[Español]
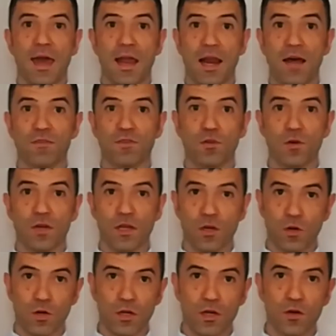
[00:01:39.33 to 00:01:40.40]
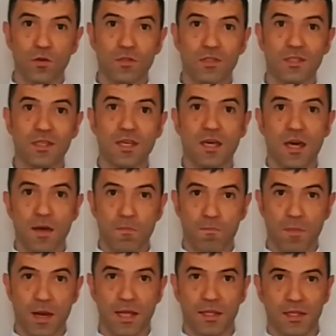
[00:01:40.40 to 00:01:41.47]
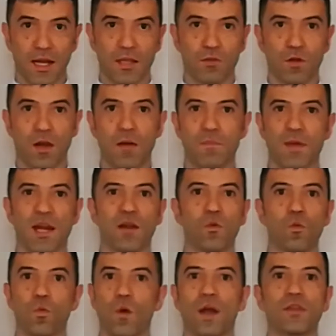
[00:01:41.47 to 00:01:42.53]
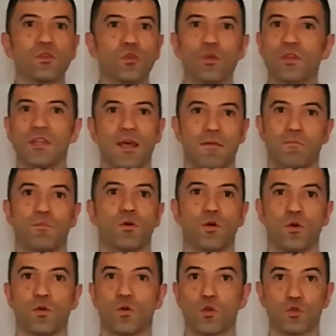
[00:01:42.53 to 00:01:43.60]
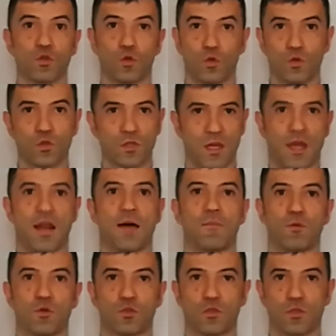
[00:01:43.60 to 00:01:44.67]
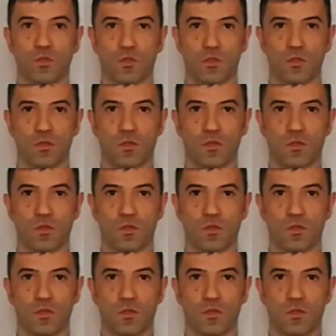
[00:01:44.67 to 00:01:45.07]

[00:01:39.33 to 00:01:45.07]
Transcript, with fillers: el ácido glicólico sigue penetrando en la piel cuanto tiempo nosotros queramos.